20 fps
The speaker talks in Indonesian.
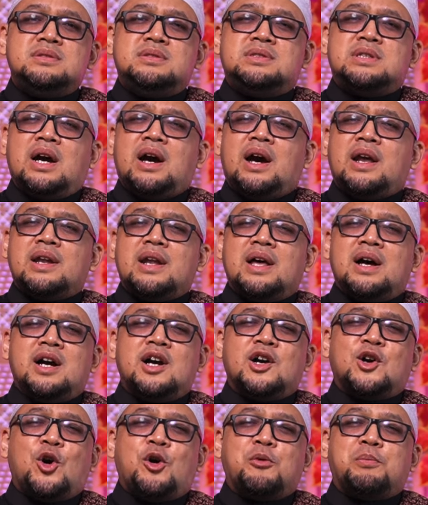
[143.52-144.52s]

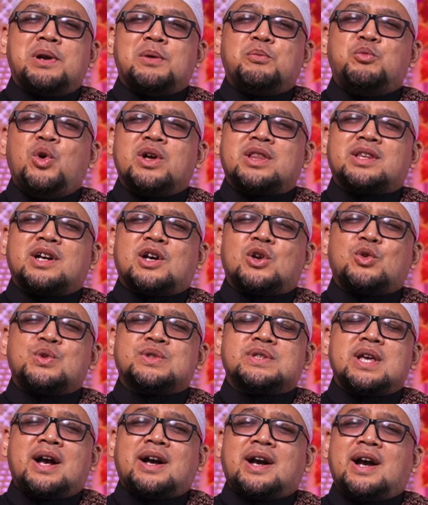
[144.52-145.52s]
Janganlah engkau berbuat
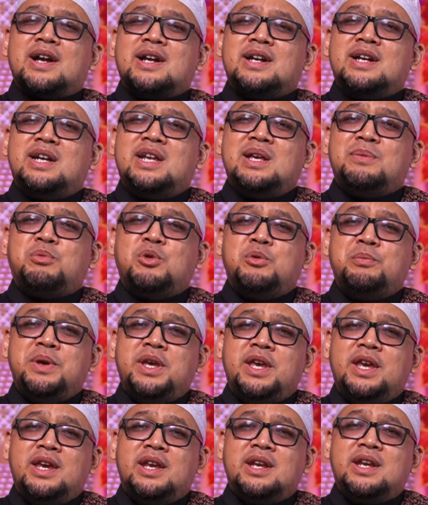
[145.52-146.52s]
kerusakan di
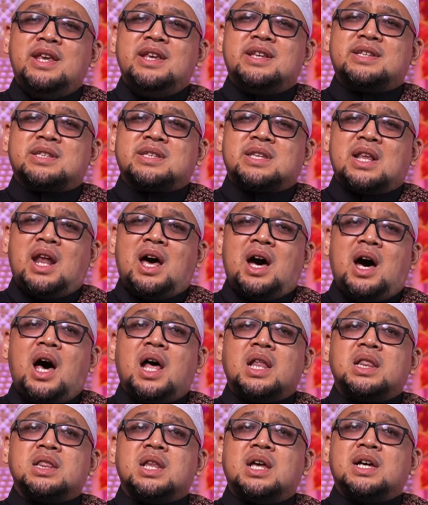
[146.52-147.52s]
bumi ini setelah
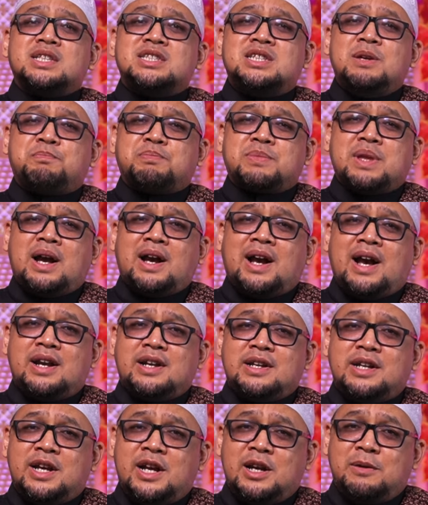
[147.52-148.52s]
Allah
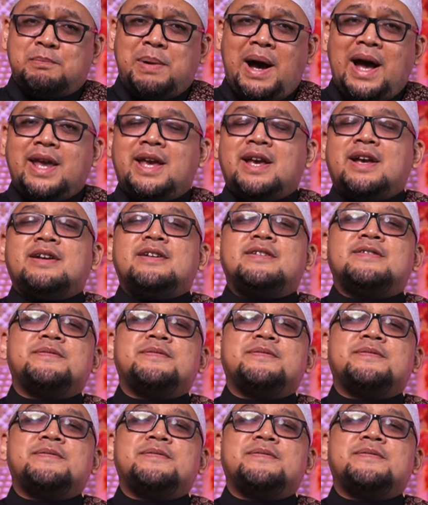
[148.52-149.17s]
ciptakan dengan baik.